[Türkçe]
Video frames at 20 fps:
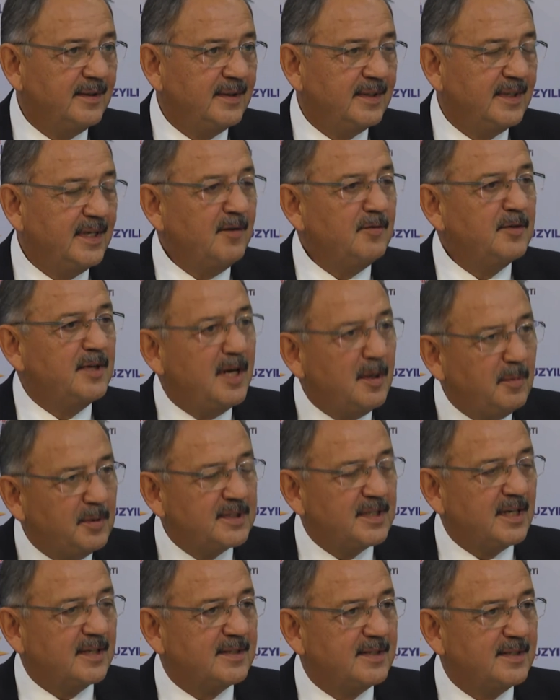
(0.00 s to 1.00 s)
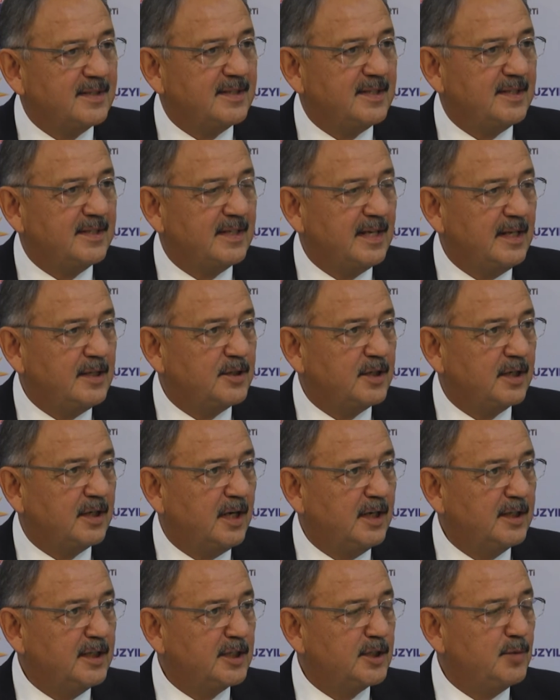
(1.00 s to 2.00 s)
Ya ne yapacaksınız siz gelince
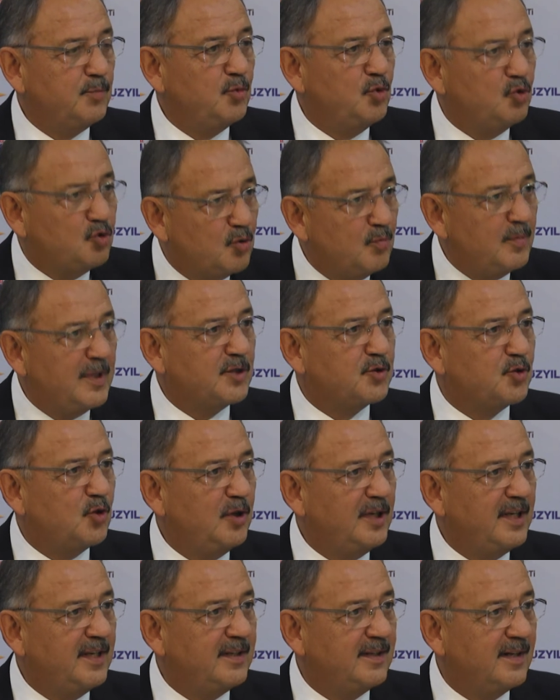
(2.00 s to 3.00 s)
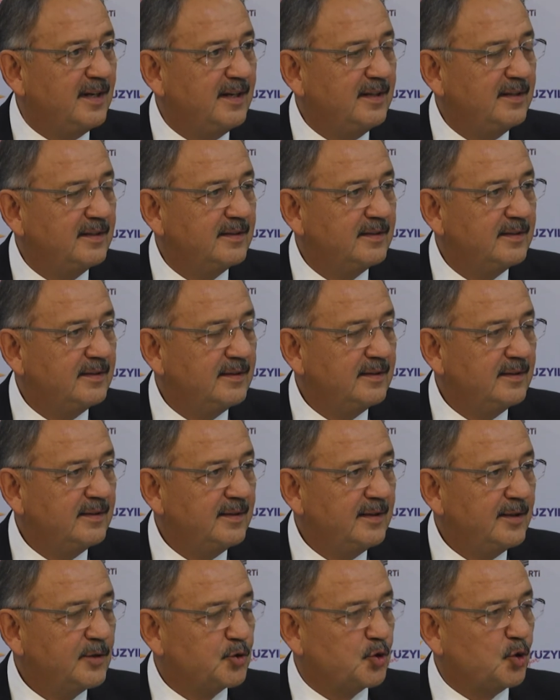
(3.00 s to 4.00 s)
kardeşim? Bir cümle söyleyin ya.
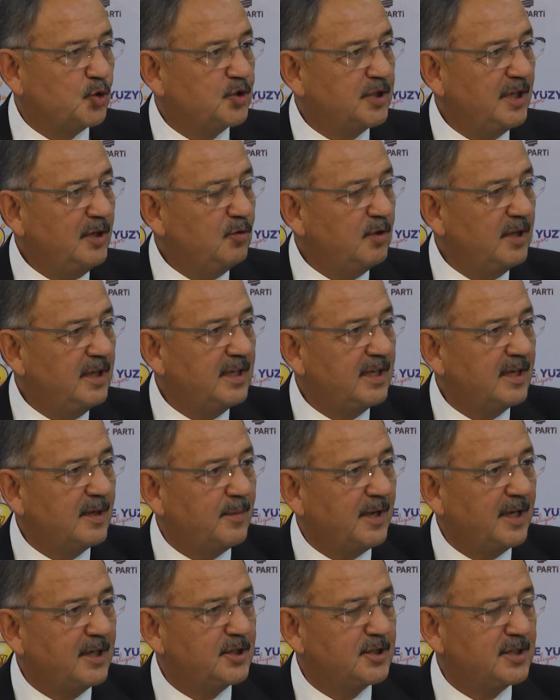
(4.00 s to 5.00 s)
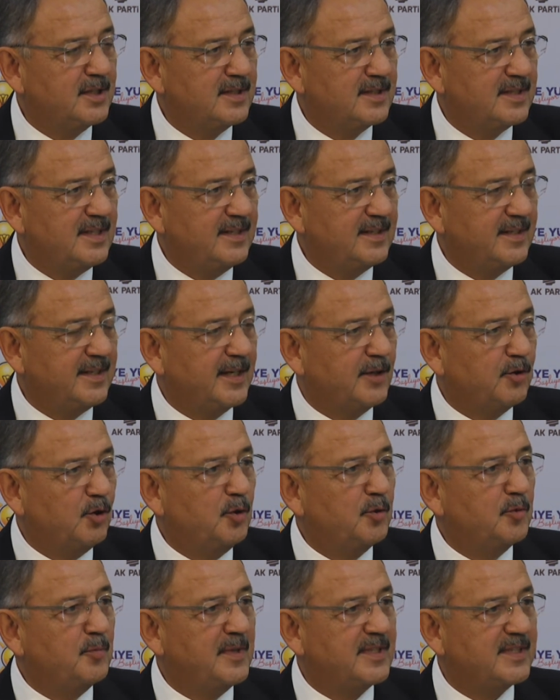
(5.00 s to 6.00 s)
Sosyal olaylara bakışınız nedir?
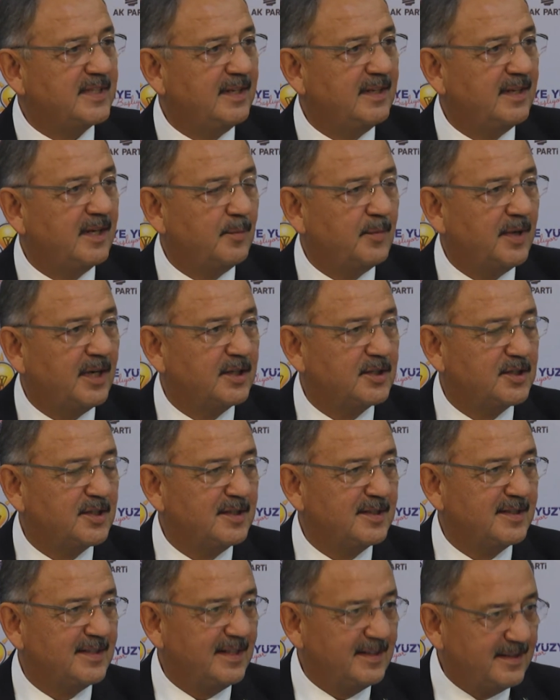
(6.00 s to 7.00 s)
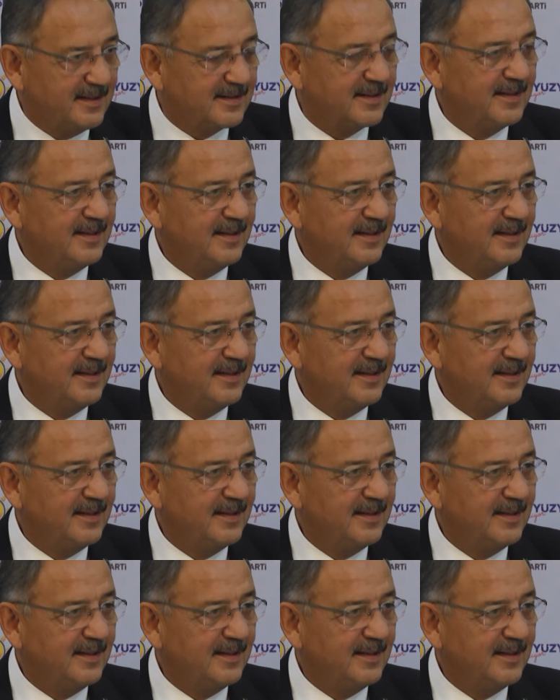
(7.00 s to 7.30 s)
Ekonomik meselelere bakışınız nedir?